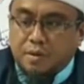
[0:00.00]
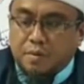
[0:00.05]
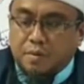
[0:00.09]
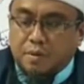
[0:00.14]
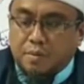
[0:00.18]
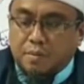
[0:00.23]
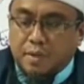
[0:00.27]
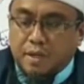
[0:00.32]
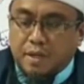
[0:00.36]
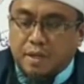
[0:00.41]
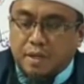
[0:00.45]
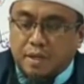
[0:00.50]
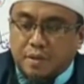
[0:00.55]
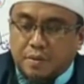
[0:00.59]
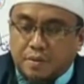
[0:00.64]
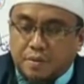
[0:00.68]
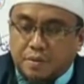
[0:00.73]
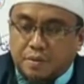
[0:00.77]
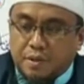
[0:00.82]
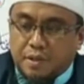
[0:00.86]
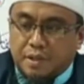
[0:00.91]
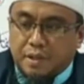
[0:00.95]
wa may
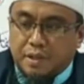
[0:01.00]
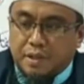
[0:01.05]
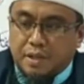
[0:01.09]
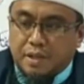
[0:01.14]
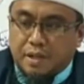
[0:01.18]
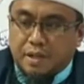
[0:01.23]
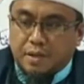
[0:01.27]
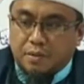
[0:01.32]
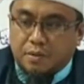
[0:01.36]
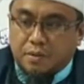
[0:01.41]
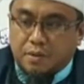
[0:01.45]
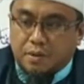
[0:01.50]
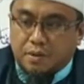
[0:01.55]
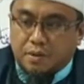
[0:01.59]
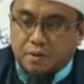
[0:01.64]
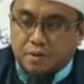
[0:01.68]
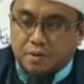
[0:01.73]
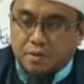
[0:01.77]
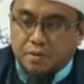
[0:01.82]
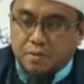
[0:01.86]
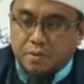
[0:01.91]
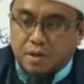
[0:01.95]
yuti'illah wa
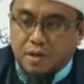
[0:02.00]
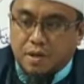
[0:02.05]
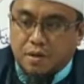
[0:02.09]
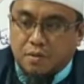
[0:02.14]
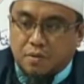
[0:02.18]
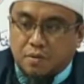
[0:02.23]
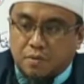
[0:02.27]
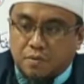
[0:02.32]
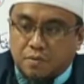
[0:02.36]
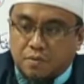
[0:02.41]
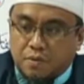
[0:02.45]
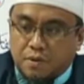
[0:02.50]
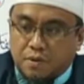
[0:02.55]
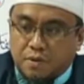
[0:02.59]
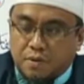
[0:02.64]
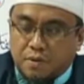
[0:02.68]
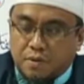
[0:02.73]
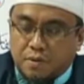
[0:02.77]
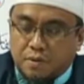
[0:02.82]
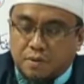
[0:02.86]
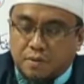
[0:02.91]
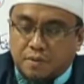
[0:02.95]
rasulahu
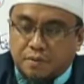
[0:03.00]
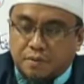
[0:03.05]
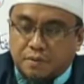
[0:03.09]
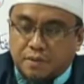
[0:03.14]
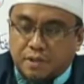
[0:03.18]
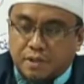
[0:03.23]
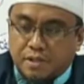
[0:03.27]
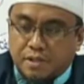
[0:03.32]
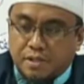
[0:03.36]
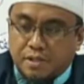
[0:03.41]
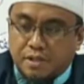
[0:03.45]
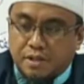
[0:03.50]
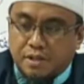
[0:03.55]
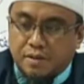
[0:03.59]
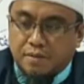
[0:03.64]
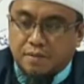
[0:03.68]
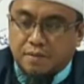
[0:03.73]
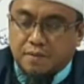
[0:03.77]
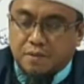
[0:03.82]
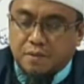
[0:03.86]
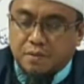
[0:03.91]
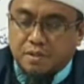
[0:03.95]
faqad
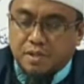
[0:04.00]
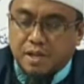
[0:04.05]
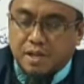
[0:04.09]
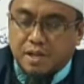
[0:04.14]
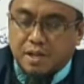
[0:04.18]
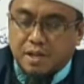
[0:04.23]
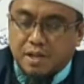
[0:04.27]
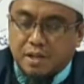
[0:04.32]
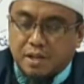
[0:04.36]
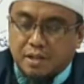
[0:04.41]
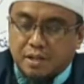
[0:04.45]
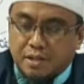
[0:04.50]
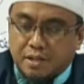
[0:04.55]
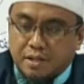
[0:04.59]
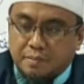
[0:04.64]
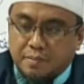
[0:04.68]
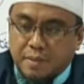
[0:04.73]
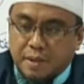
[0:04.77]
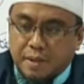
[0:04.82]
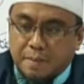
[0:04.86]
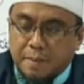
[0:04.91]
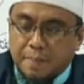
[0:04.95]
faza fawzan
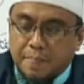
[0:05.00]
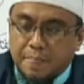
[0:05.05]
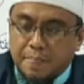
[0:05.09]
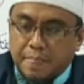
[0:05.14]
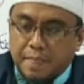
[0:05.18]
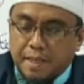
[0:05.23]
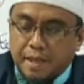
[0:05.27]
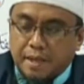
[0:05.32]
'adzima